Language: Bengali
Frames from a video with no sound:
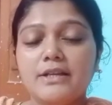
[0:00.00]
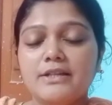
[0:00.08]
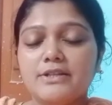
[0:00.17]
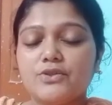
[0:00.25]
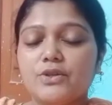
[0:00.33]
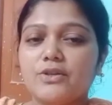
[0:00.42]

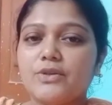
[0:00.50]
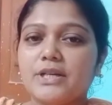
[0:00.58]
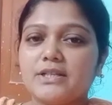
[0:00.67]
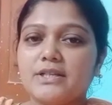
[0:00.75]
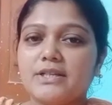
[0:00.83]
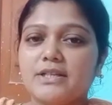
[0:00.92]
নিয়ে চলে গেলো
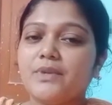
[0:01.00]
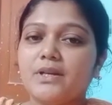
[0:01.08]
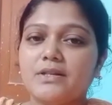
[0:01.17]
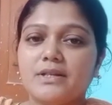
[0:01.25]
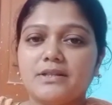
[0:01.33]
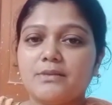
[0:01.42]
ডাক্তারের কাছে
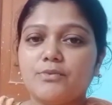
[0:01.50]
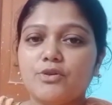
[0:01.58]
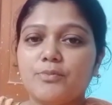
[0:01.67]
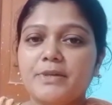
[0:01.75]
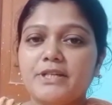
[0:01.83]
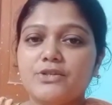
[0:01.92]
ডাক্তার বললো
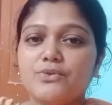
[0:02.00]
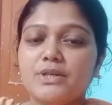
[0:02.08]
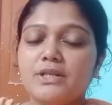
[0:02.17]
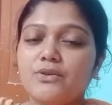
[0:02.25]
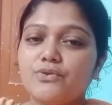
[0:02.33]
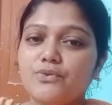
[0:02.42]
বেডে শুয়ে
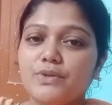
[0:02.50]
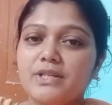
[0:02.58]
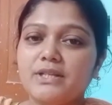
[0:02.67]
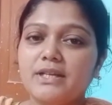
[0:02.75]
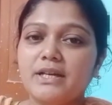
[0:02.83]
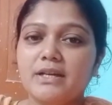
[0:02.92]
দাও শুয়ে
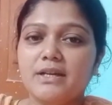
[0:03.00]
দিয়ে